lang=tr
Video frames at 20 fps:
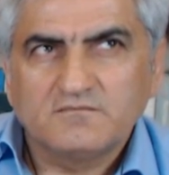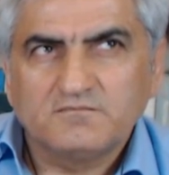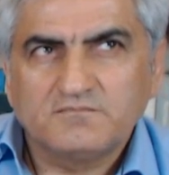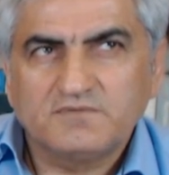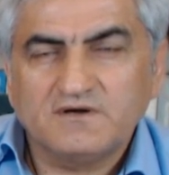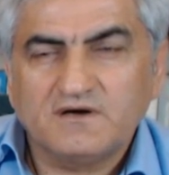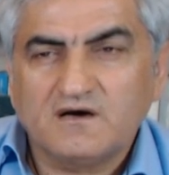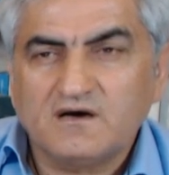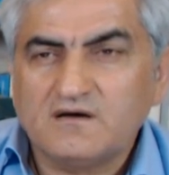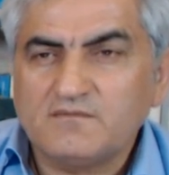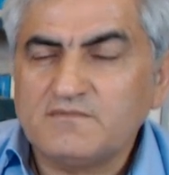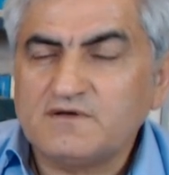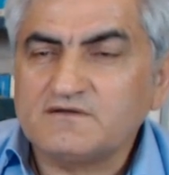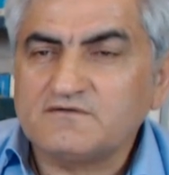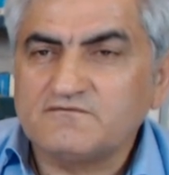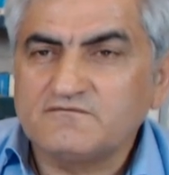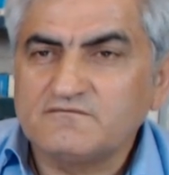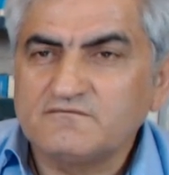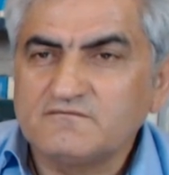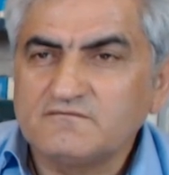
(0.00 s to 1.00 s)
bir Ahmet
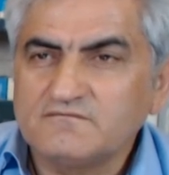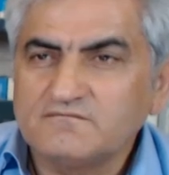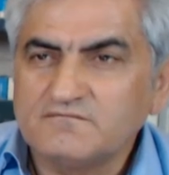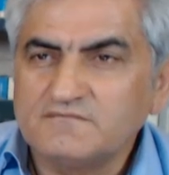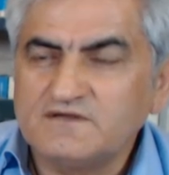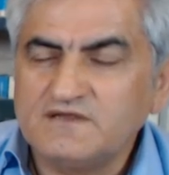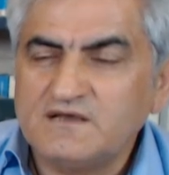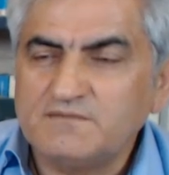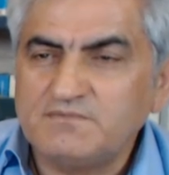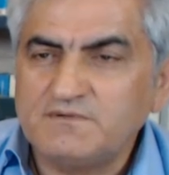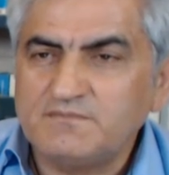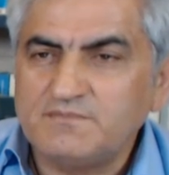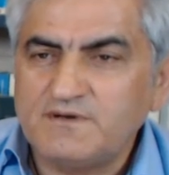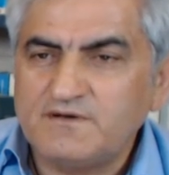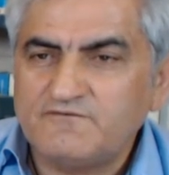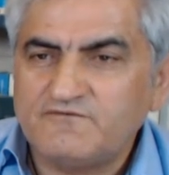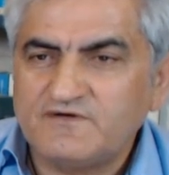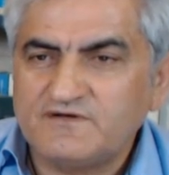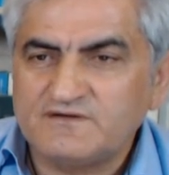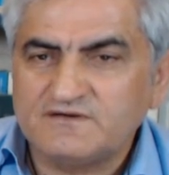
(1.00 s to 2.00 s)
diye bir
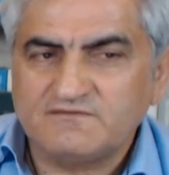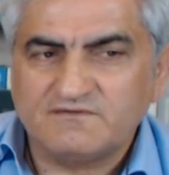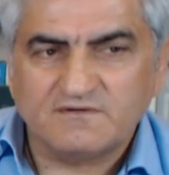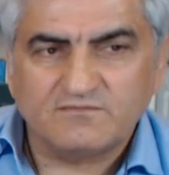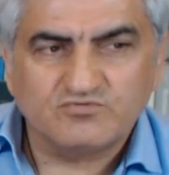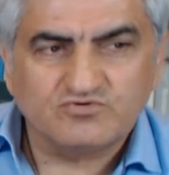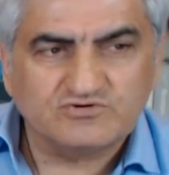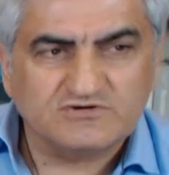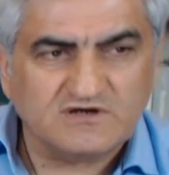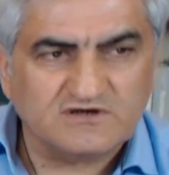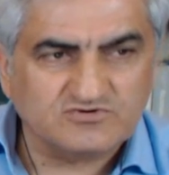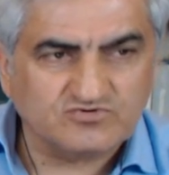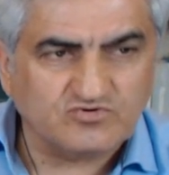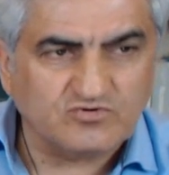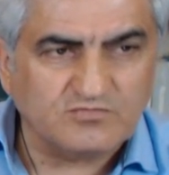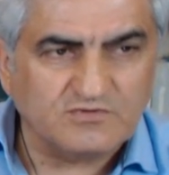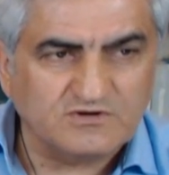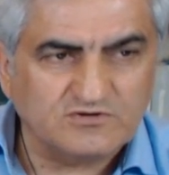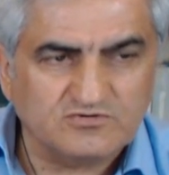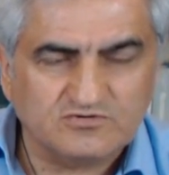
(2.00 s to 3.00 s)
beyefendi var. Bu SAS
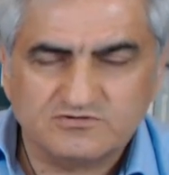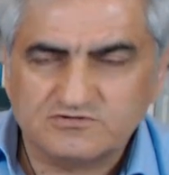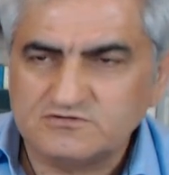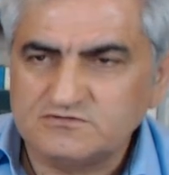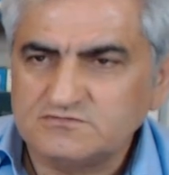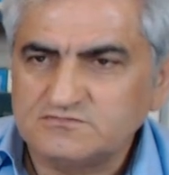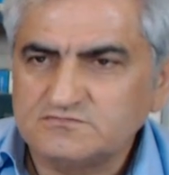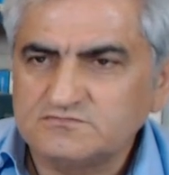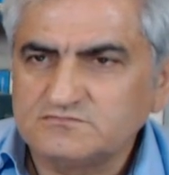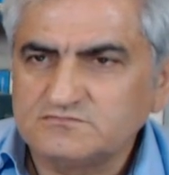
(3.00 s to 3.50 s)
komandosu.